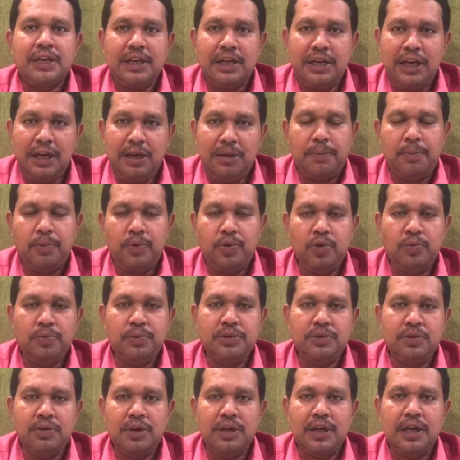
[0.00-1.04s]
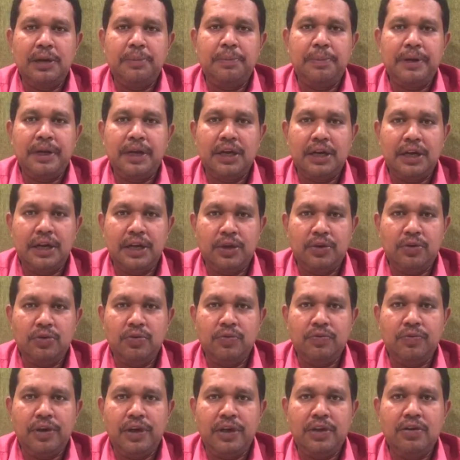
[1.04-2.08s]
ఇలా మూడు మందులు కలిపిన నీరు
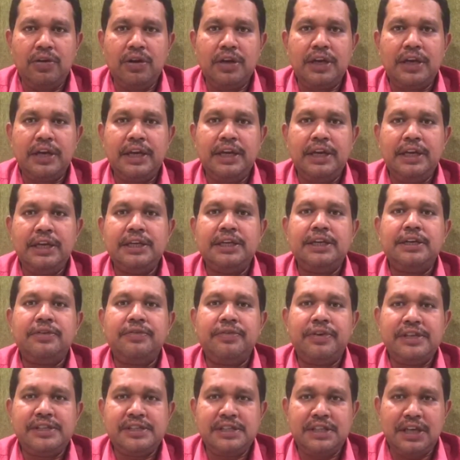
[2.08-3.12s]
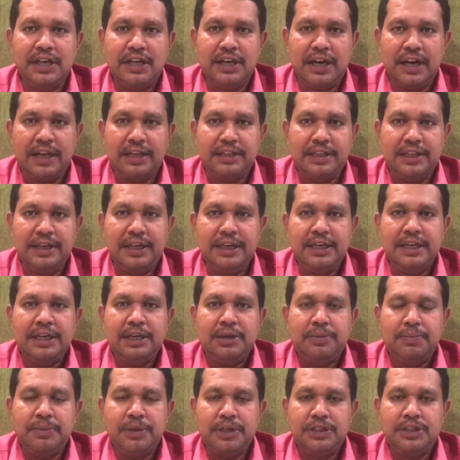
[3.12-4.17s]
వేరులకి వేసినట్లయితే
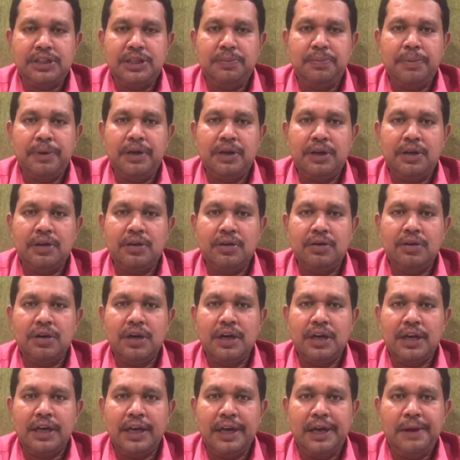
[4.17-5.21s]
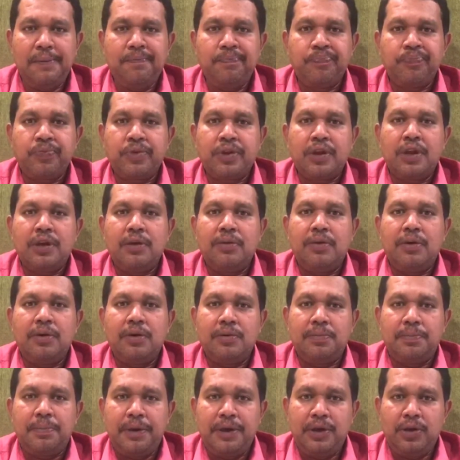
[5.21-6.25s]
మిర్చి పంటలో కలిగే
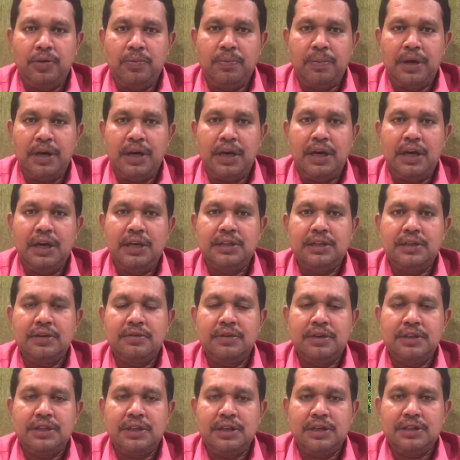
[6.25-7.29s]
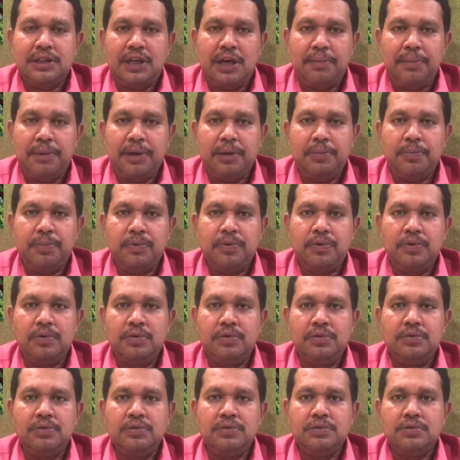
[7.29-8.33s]
పేనుబంక తర్వాత తామర
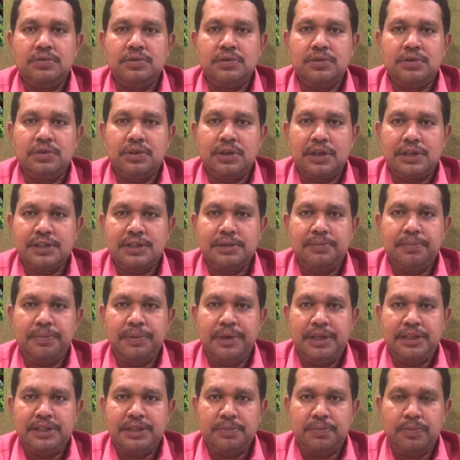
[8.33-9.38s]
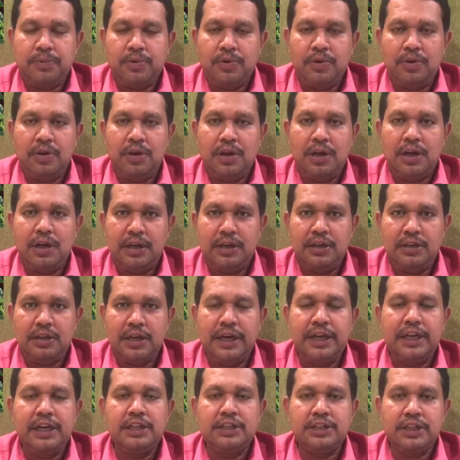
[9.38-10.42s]
పురుగులు రసం పీల్చే పురుగుల
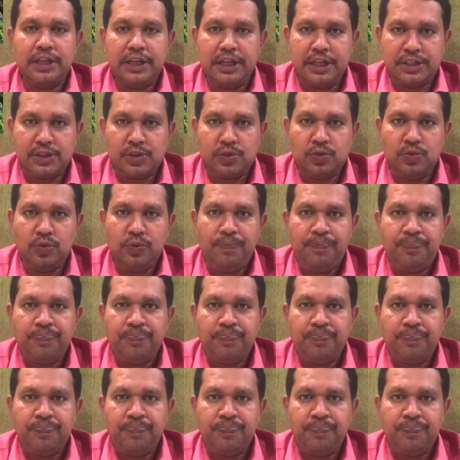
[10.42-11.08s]
దాడిని తగ్గిస్తూ